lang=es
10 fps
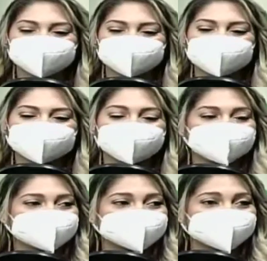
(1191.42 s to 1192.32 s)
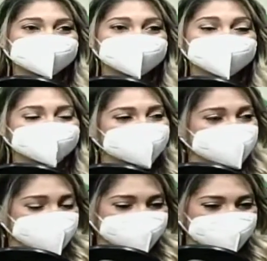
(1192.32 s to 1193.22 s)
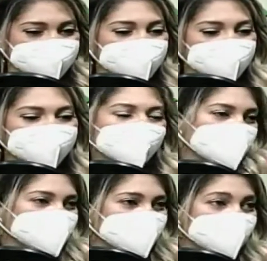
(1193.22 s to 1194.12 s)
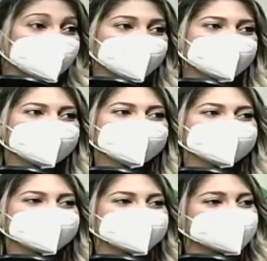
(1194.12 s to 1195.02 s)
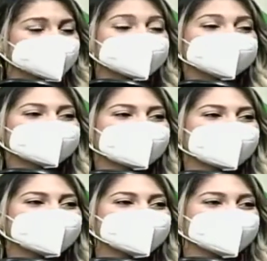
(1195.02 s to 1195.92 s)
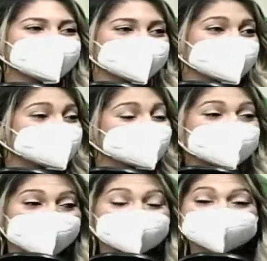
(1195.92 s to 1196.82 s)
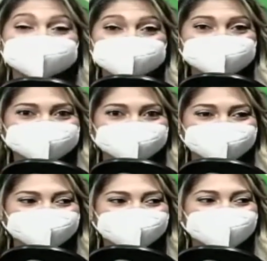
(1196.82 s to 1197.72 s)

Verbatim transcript: Porque a veces el psicólogo o el terapeuta no ha terminado de dar al paciente de alta como tal,